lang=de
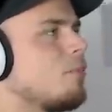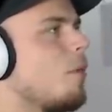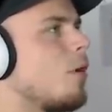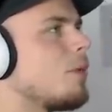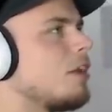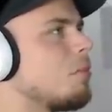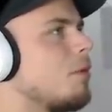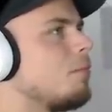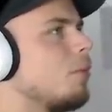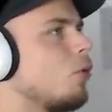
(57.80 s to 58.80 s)
Ich habe den Bombenbomb
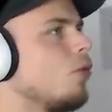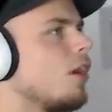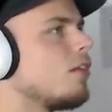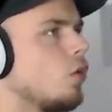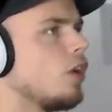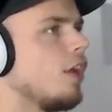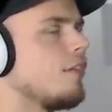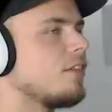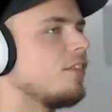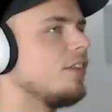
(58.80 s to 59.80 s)
ja nicht mal berührt.
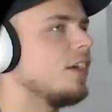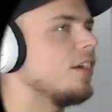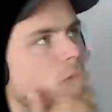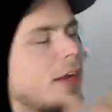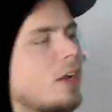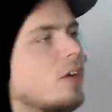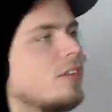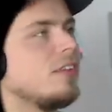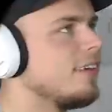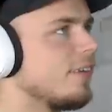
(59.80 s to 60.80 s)
Okay, was ist hier? Oh
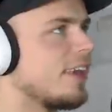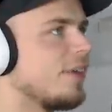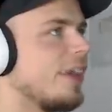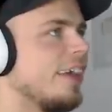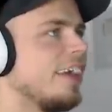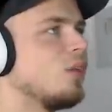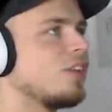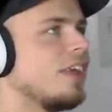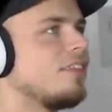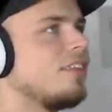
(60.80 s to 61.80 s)
mein Gott. Okay,
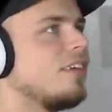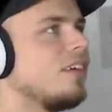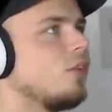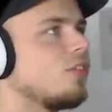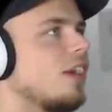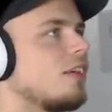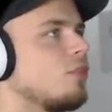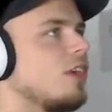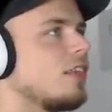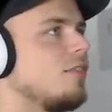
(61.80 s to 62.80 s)
okay, los geht's. Los
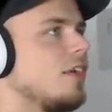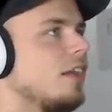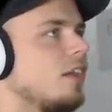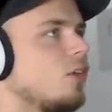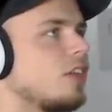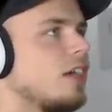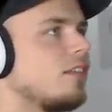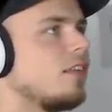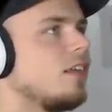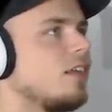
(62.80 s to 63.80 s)
geht's. Ach, ich muss hier aktivieren.
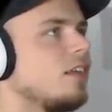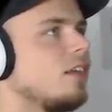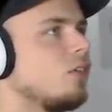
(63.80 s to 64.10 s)
Los geht's.